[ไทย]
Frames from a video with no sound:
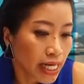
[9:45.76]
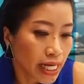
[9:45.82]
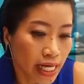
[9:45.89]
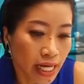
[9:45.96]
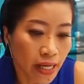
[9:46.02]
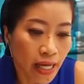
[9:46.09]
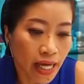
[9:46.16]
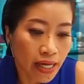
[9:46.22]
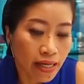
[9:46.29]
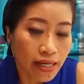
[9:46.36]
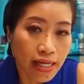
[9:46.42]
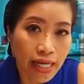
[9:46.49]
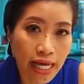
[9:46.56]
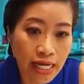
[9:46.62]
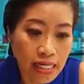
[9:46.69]
ทีนี้
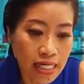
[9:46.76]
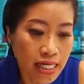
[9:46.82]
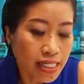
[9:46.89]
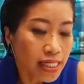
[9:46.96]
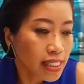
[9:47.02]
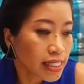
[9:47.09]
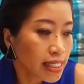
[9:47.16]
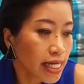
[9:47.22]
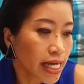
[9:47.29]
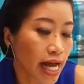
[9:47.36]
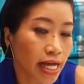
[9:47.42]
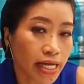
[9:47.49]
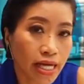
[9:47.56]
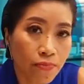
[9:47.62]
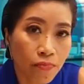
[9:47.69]
อีกเรื่องหนึ่งที่แข
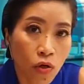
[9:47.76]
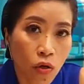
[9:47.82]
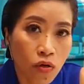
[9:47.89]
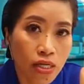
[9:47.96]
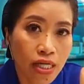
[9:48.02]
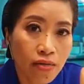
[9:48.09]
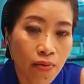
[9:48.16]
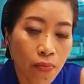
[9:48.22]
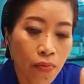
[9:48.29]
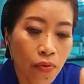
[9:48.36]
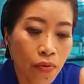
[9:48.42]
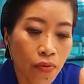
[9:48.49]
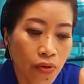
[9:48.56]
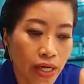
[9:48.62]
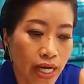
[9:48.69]
กกีบยกขึ้นมา
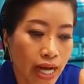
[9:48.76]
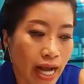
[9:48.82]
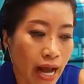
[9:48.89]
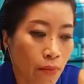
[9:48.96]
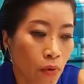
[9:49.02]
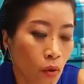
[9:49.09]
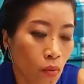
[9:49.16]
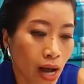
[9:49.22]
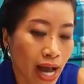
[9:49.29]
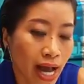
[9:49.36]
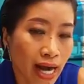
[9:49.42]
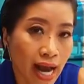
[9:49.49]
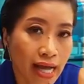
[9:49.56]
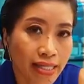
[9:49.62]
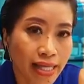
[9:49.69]
พูดนะคะ เพราะว่า
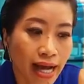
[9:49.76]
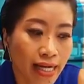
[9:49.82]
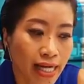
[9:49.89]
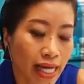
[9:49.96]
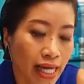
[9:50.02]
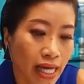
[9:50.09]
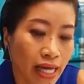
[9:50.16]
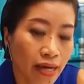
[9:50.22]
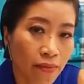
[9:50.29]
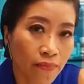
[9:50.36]
หลังจากที่